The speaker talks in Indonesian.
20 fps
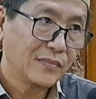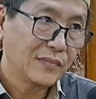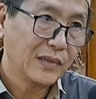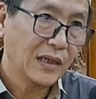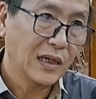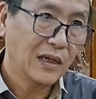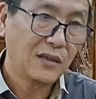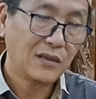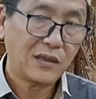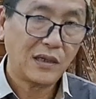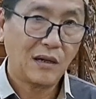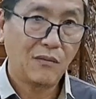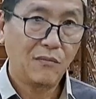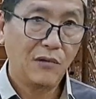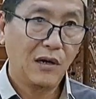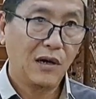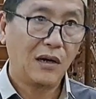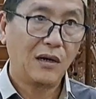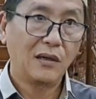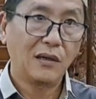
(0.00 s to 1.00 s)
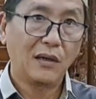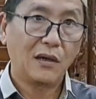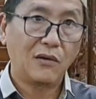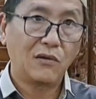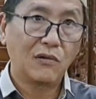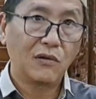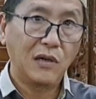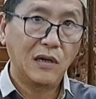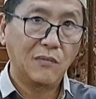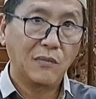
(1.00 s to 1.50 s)
Ya, sami
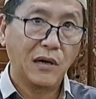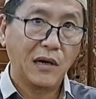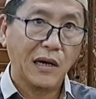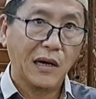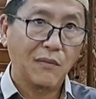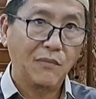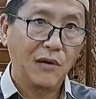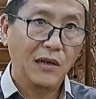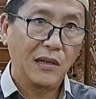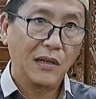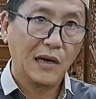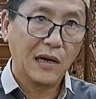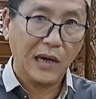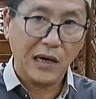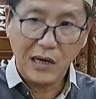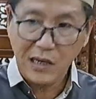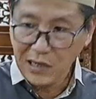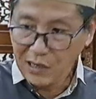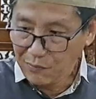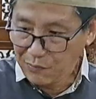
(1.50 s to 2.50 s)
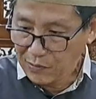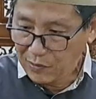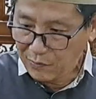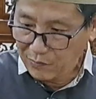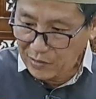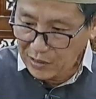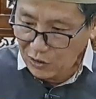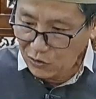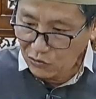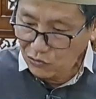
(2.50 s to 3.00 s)
Allahu liman hamidah. Kayaknya
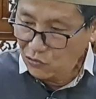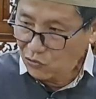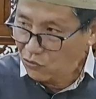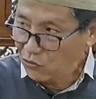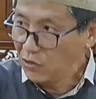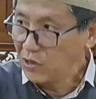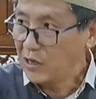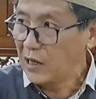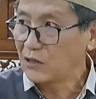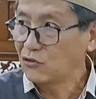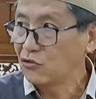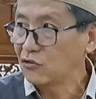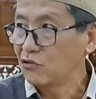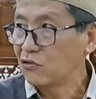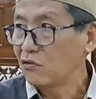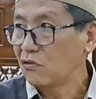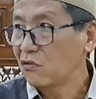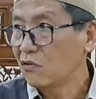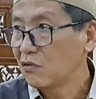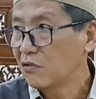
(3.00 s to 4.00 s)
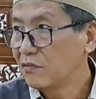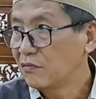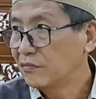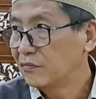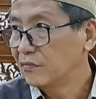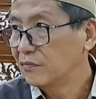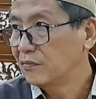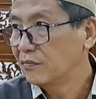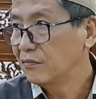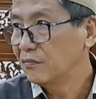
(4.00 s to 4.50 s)
begitu turun dia langsung turun.
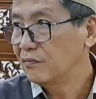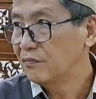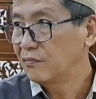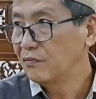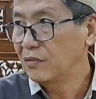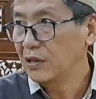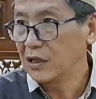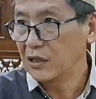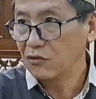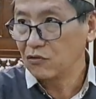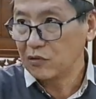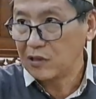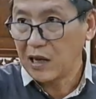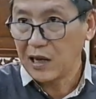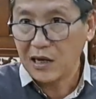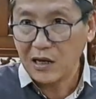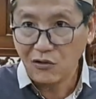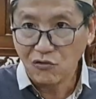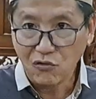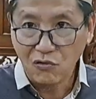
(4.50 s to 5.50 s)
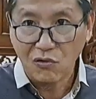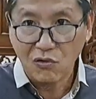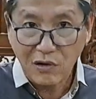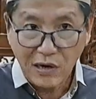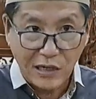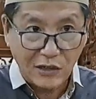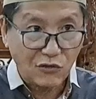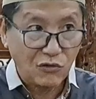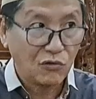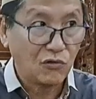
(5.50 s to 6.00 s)
Begitu tangan turun
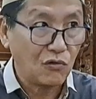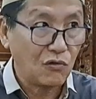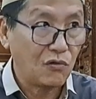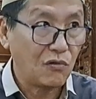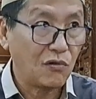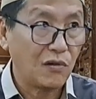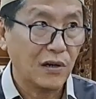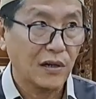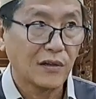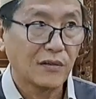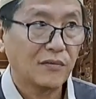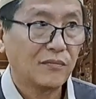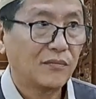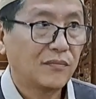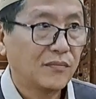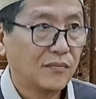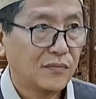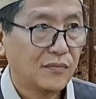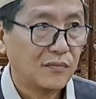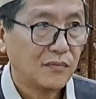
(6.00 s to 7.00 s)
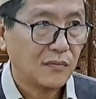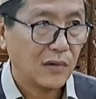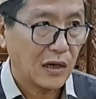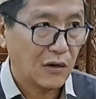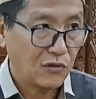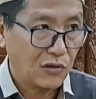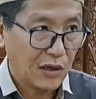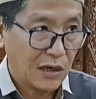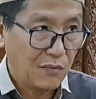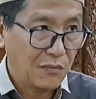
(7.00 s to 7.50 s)
langsung turun gitu.
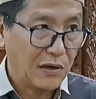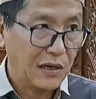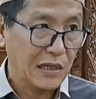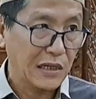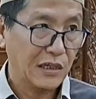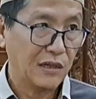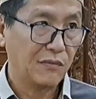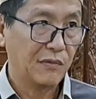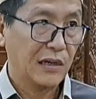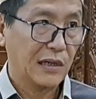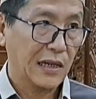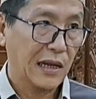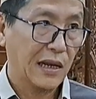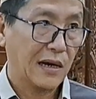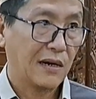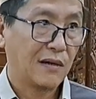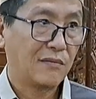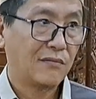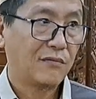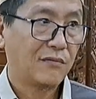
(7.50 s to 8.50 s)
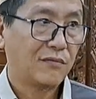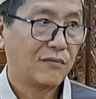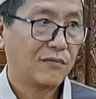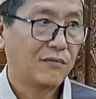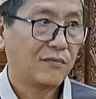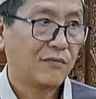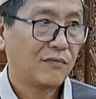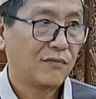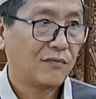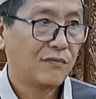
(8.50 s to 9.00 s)
Harusnya kan berhenti sebentar.
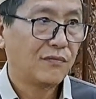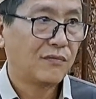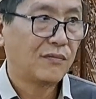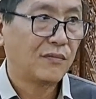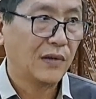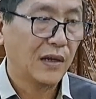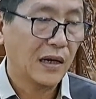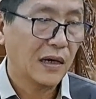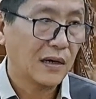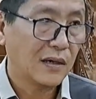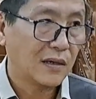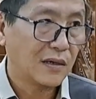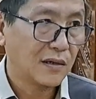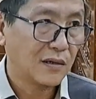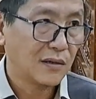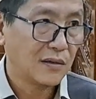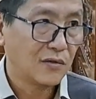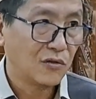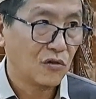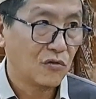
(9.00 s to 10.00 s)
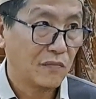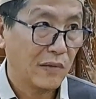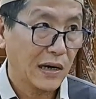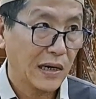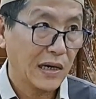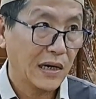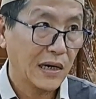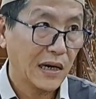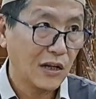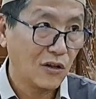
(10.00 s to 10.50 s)
Ya.
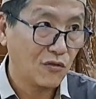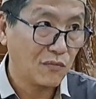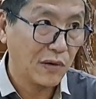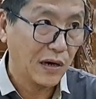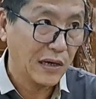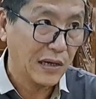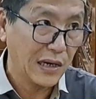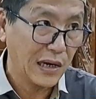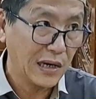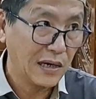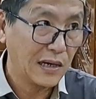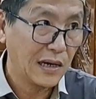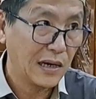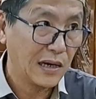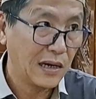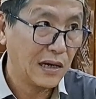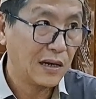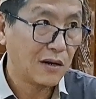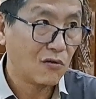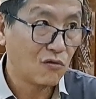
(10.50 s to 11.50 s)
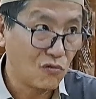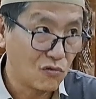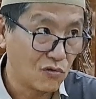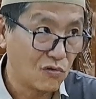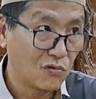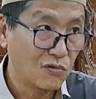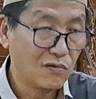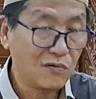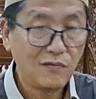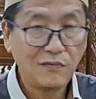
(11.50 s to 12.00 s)
Tumak nina itu bagian dari
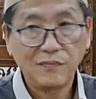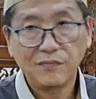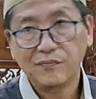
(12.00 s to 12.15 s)
rukun.